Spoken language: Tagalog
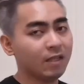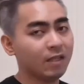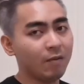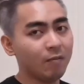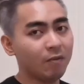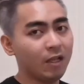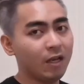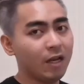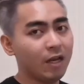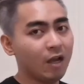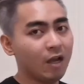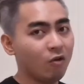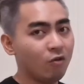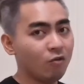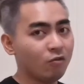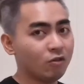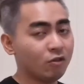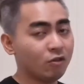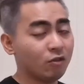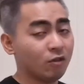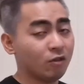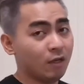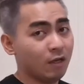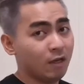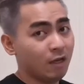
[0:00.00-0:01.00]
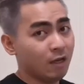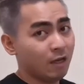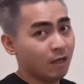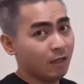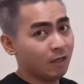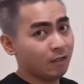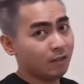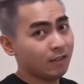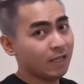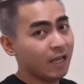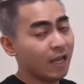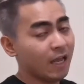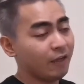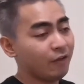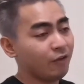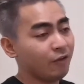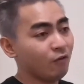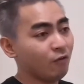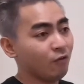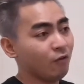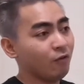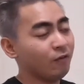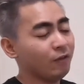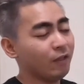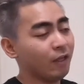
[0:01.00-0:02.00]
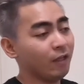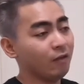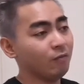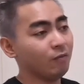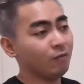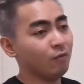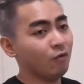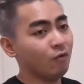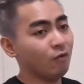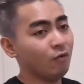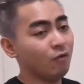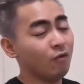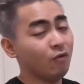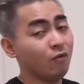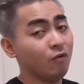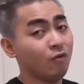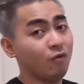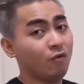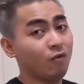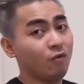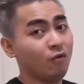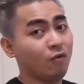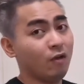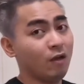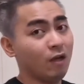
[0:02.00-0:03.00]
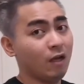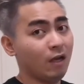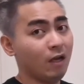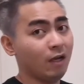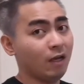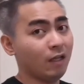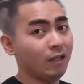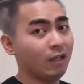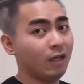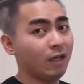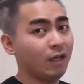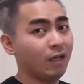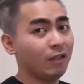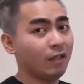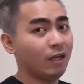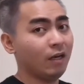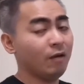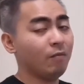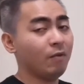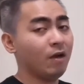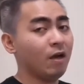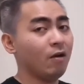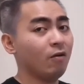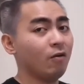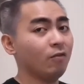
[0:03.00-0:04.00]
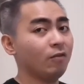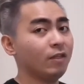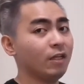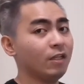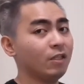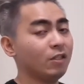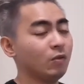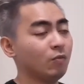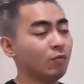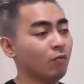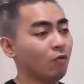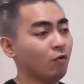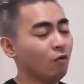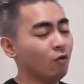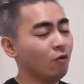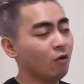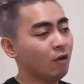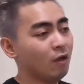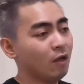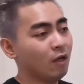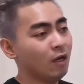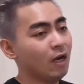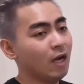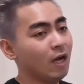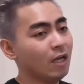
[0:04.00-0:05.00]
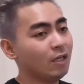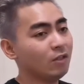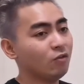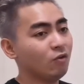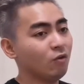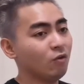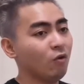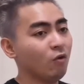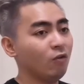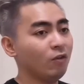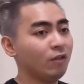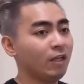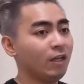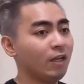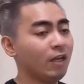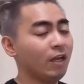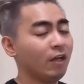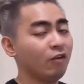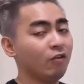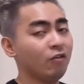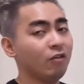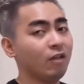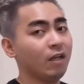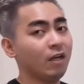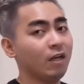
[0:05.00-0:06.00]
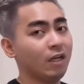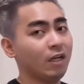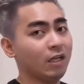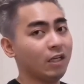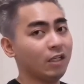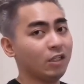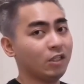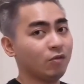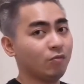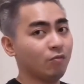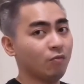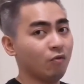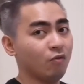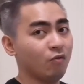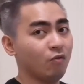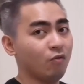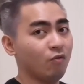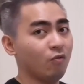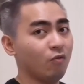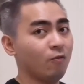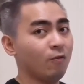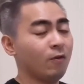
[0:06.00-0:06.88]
Kasi sabi nila, Coach, sayang yung content mo. Ang ganda-ganda ng mga contents mo. Kaso, konti lang yung nare-reach mo.